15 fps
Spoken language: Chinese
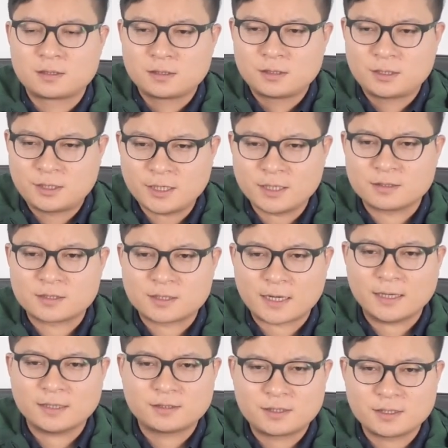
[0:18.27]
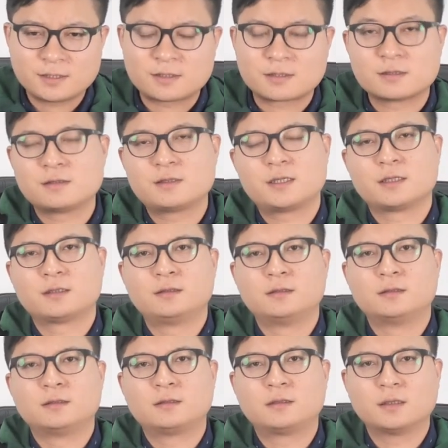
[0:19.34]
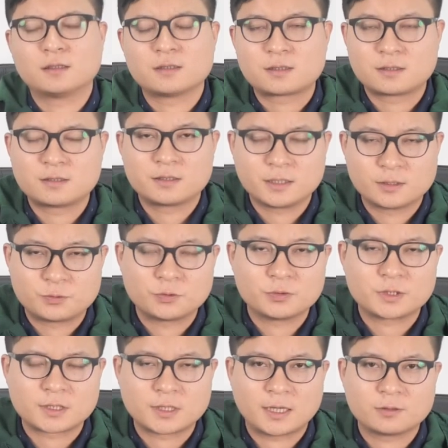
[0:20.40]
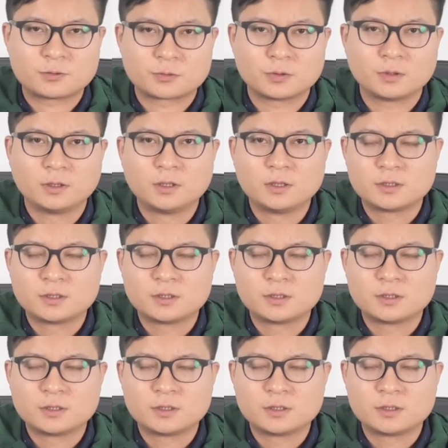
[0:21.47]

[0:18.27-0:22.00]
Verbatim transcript: 现在今时今日的世界局势来说，